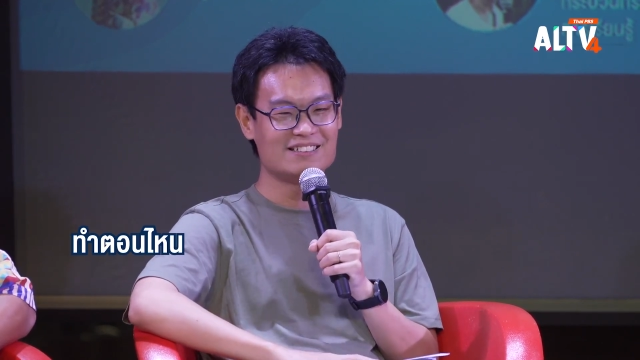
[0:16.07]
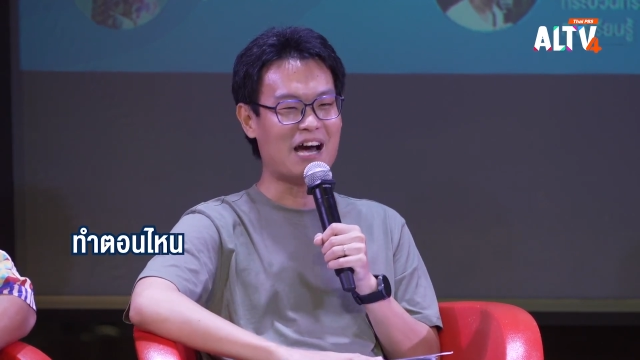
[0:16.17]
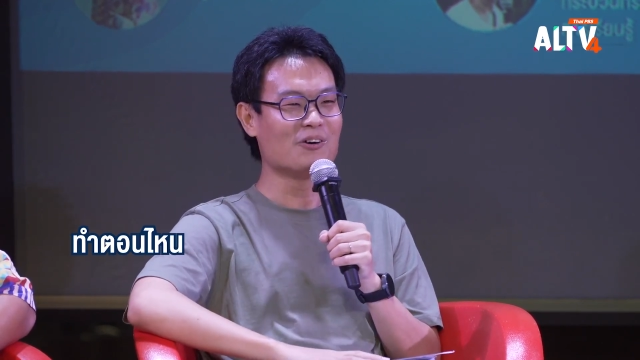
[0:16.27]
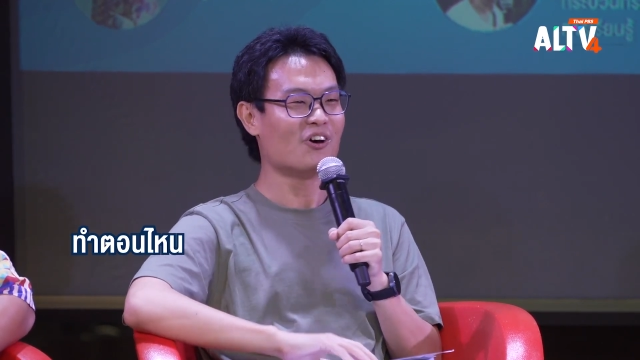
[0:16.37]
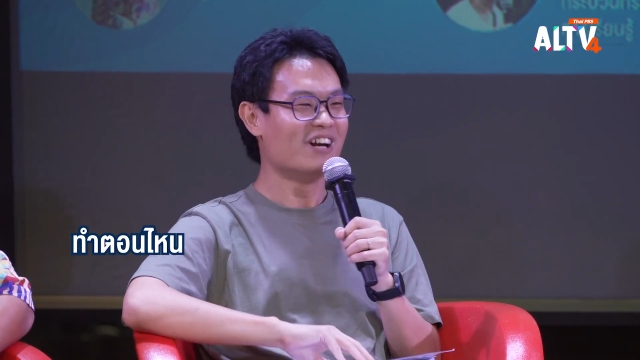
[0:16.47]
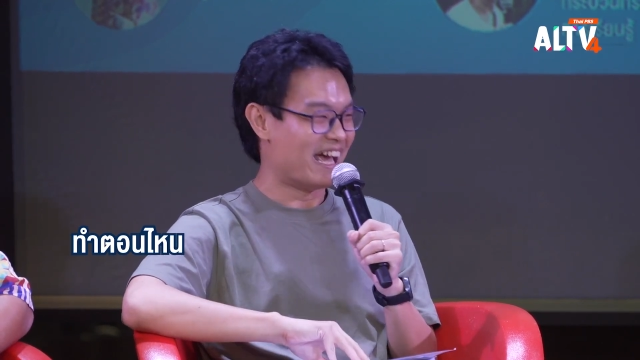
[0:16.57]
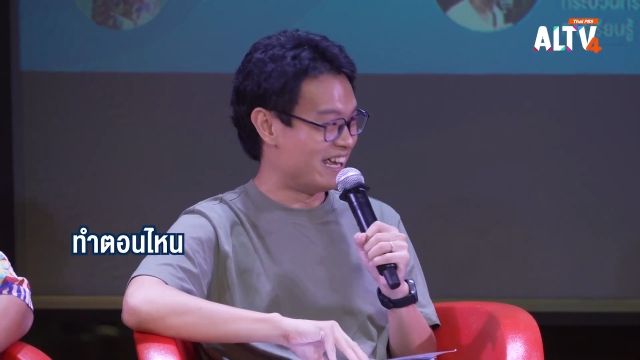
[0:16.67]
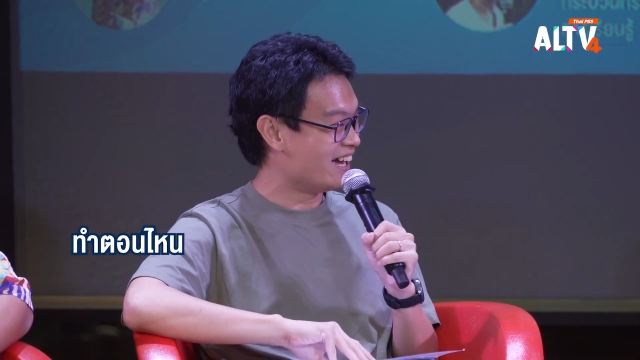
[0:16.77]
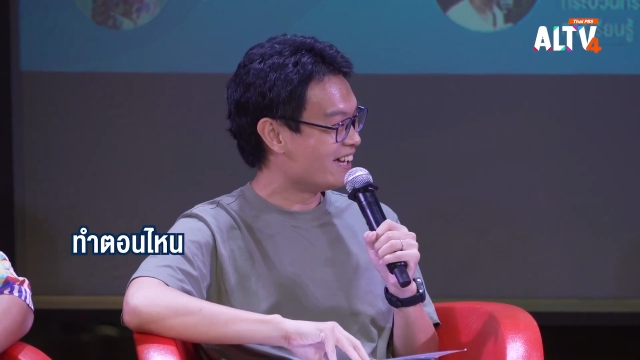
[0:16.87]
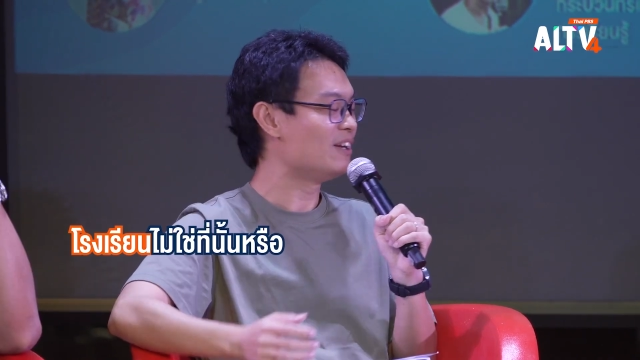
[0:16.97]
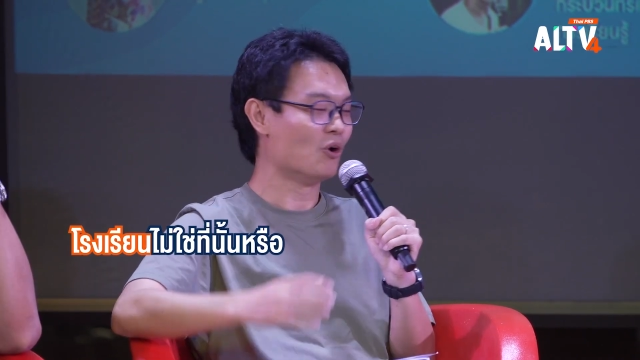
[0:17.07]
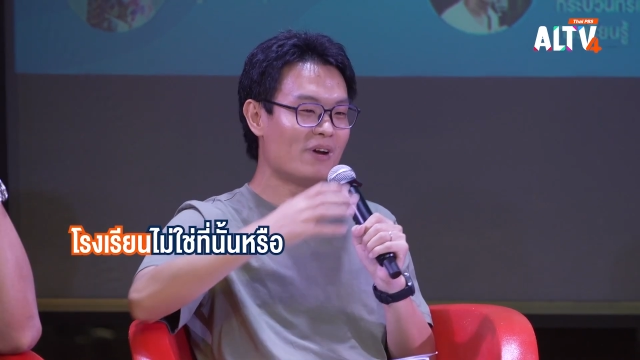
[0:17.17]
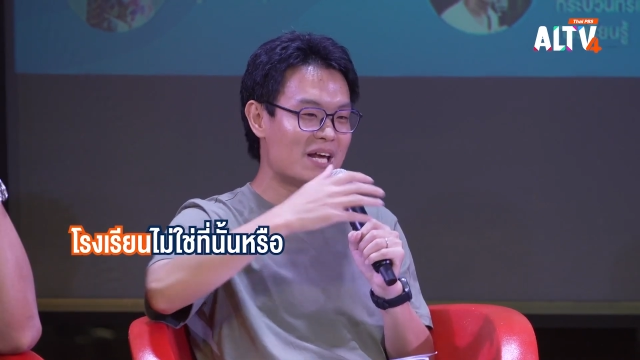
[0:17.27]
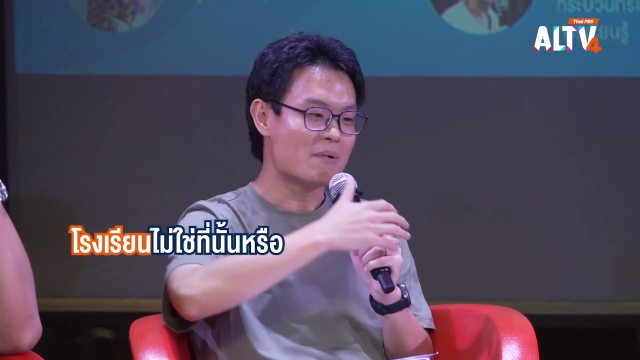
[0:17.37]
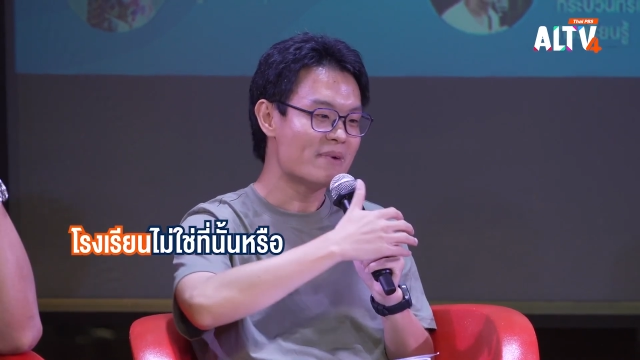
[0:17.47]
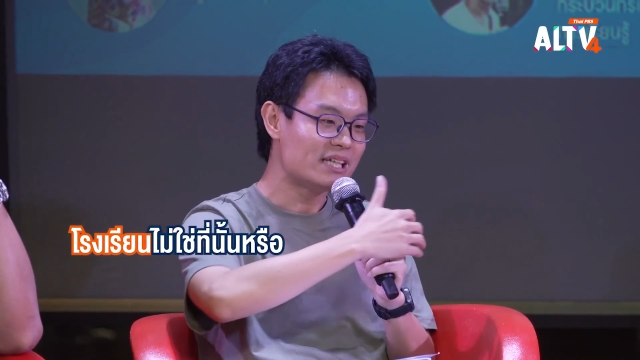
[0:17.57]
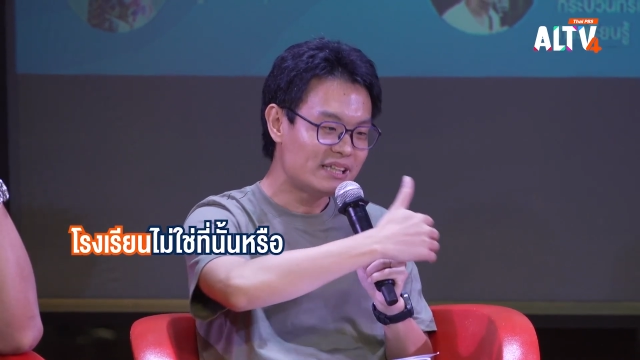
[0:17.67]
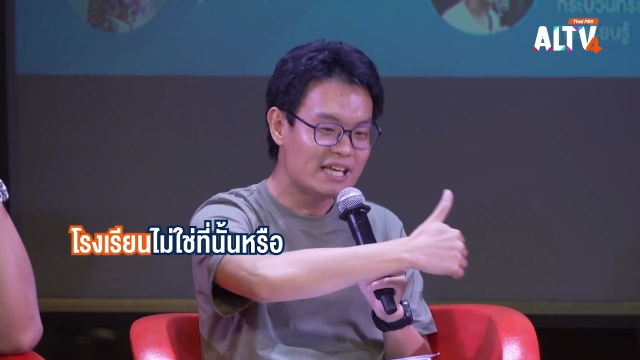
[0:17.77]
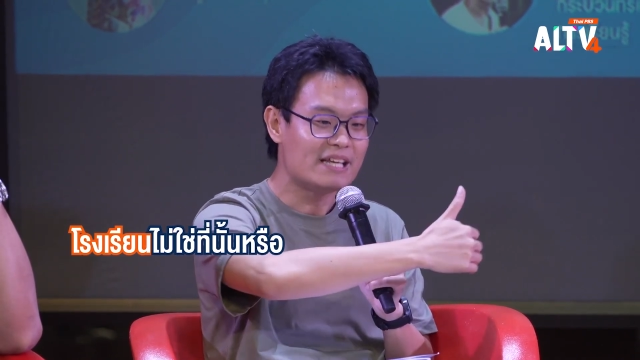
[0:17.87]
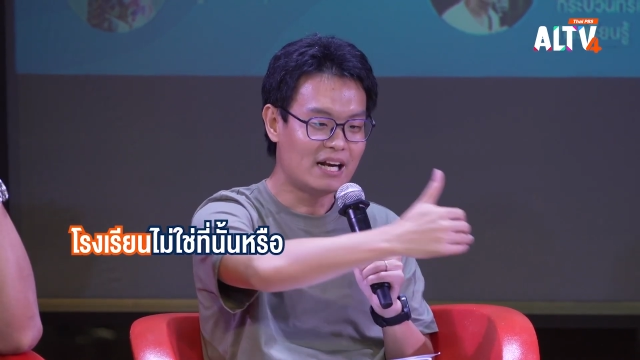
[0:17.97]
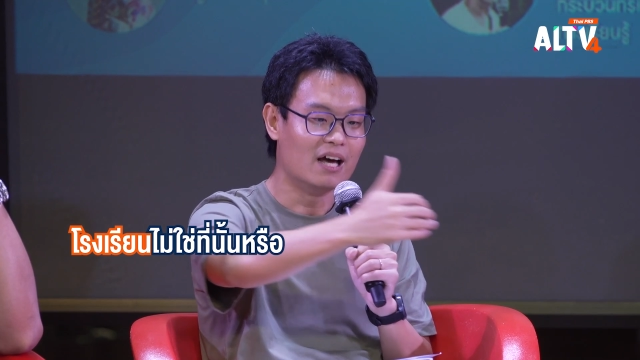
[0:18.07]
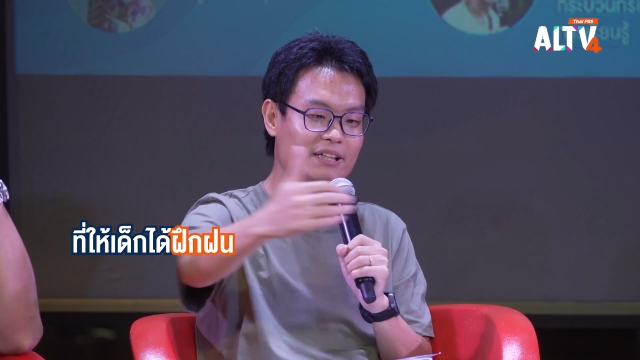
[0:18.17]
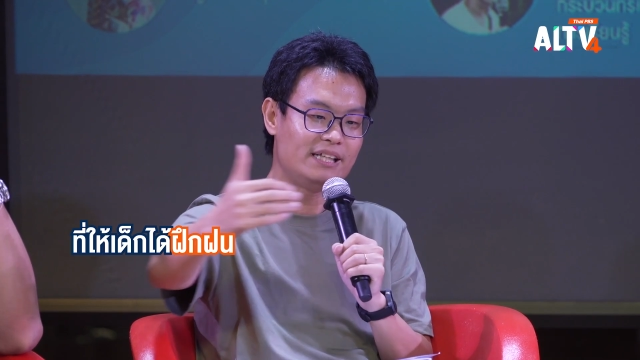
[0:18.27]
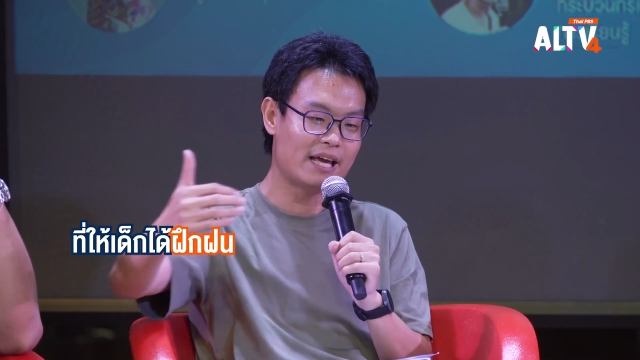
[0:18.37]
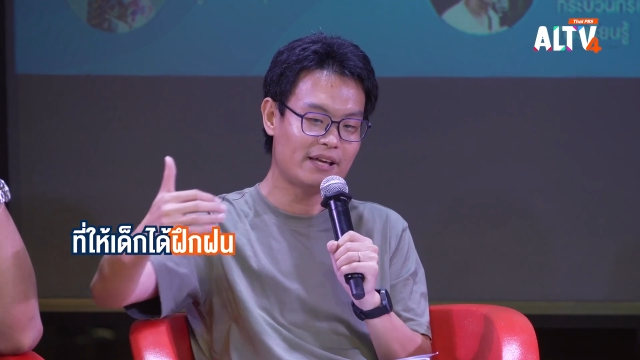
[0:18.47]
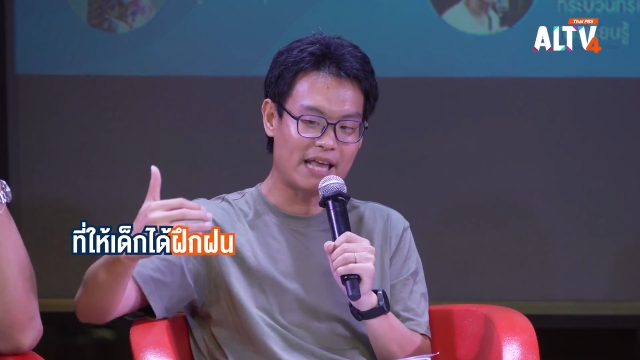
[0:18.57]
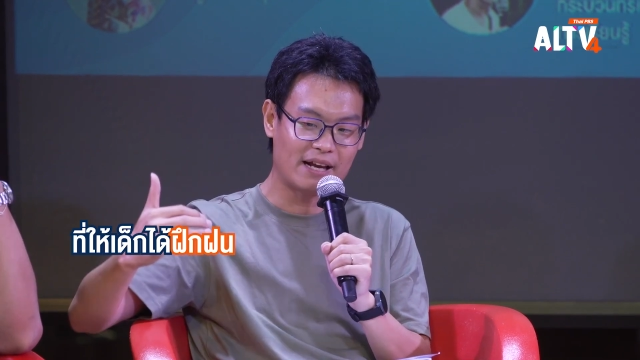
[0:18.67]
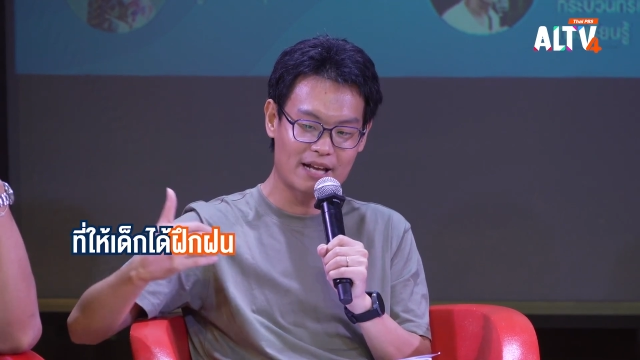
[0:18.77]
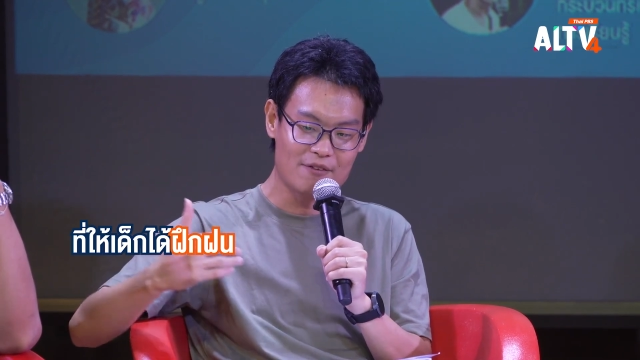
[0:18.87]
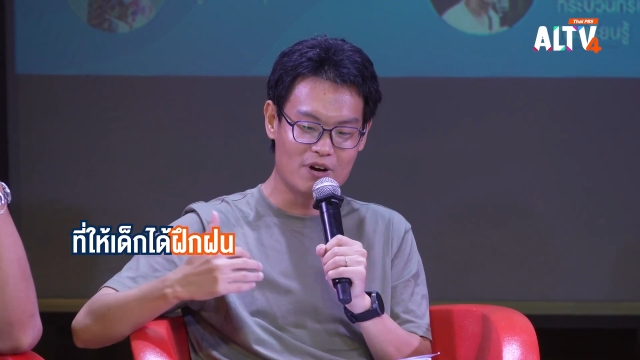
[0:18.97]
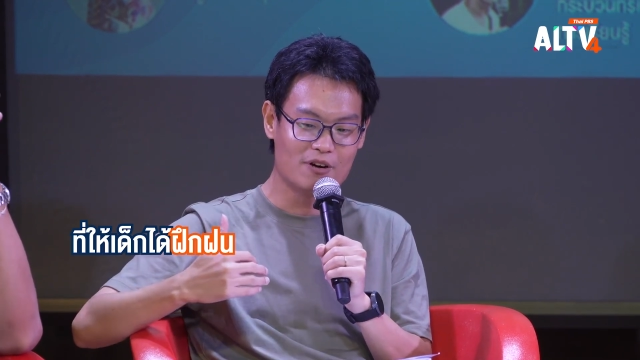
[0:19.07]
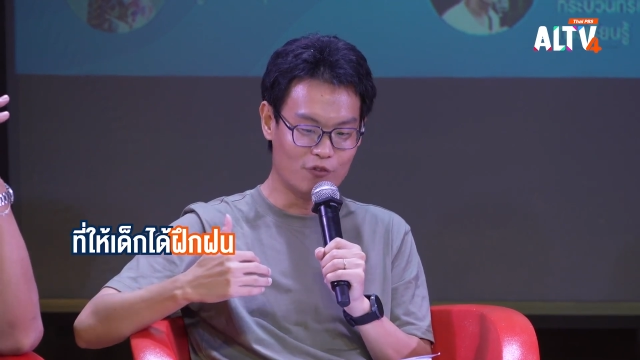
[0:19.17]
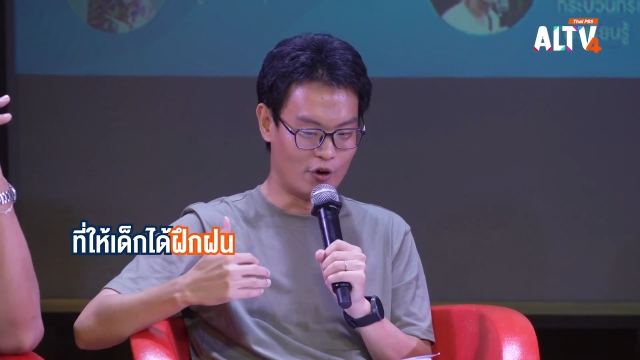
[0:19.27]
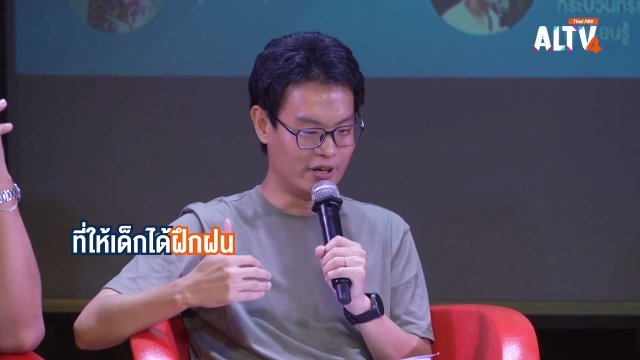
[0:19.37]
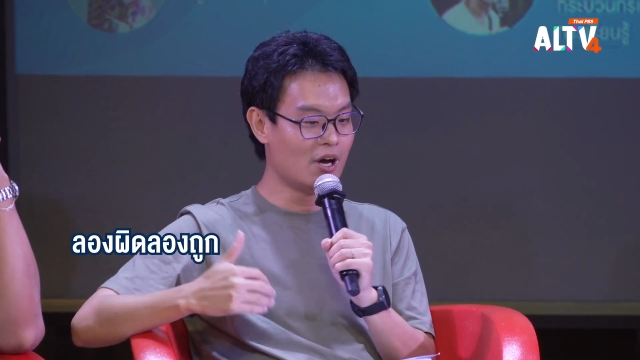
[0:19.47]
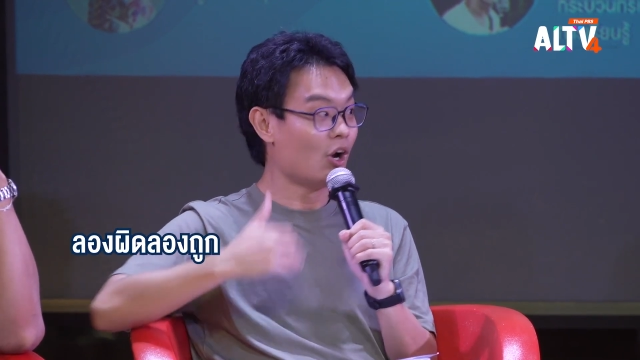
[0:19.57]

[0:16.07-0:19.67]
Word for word: เอาตอนไหนอะโรงเรียนมันไม่ใช่ที่นั้นเหรอที่ให้เด็กได้ฝึกฝน